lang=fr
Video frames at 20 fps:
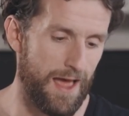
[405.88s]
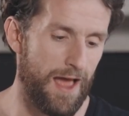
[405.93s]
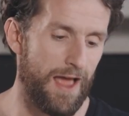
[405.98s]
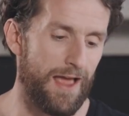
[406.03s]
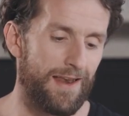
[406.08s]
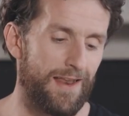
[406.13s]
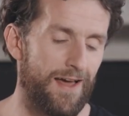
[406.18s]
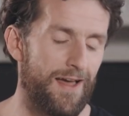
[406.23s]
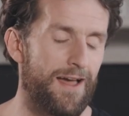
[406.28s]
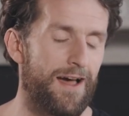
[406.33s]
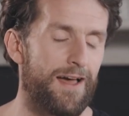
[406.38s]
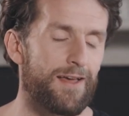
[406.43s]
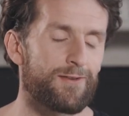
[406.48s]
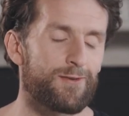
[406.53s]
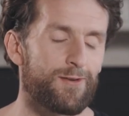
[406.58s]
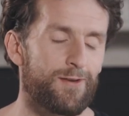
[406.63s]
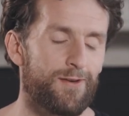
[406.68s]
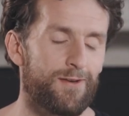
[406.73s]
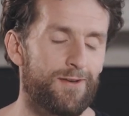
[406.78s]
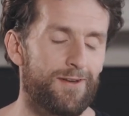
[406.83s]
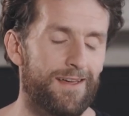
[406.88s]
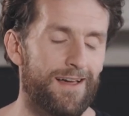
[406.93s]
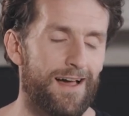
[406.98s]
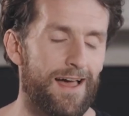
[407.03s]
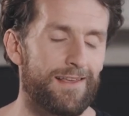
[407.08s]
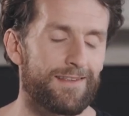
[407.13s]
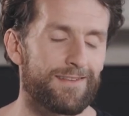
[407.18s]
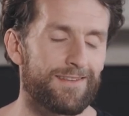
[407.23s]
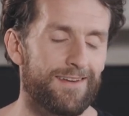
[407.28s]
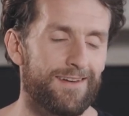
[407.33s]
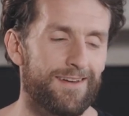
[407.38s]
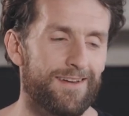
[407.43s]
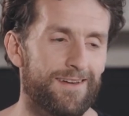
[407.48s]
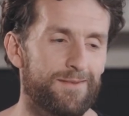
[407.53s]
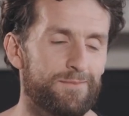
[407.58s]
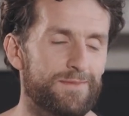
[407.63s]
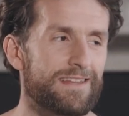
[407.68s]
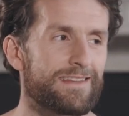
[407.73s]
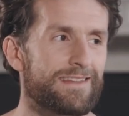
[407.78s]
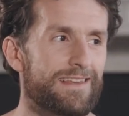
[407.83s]
J'ai gagné Il reste, euh, euh,
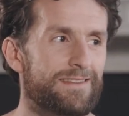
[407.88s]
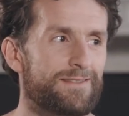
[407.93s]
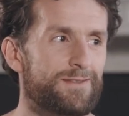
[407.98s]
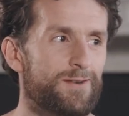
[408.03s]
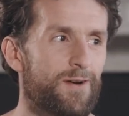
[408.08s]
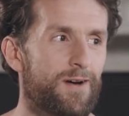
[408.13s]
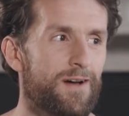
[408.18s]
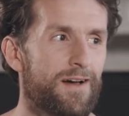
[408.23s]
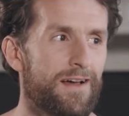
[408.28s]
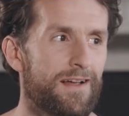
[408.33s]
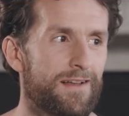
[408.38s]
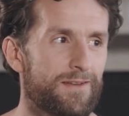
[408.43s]
une petite question.